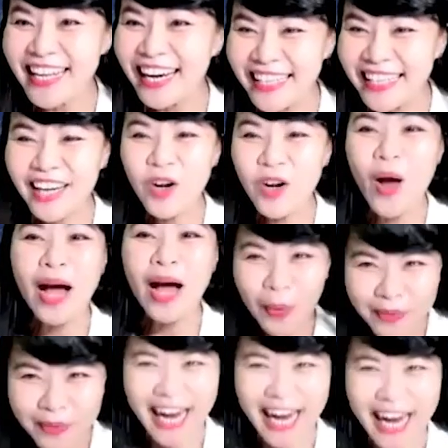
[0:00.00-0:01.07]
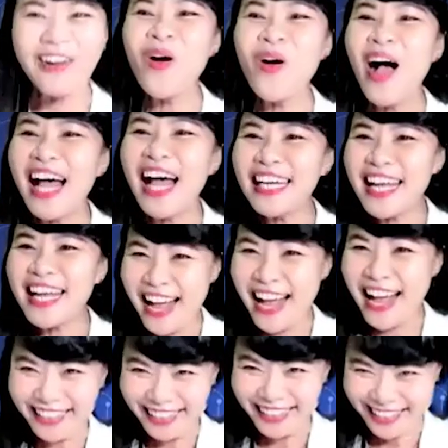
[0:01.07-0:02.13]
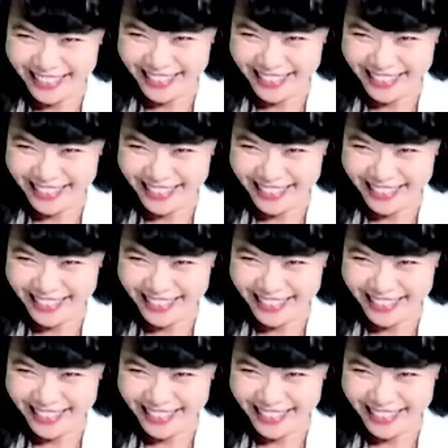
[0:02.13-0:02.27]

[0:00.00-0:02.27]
doanh nghiệp của từng lĩnh vực giống nhau với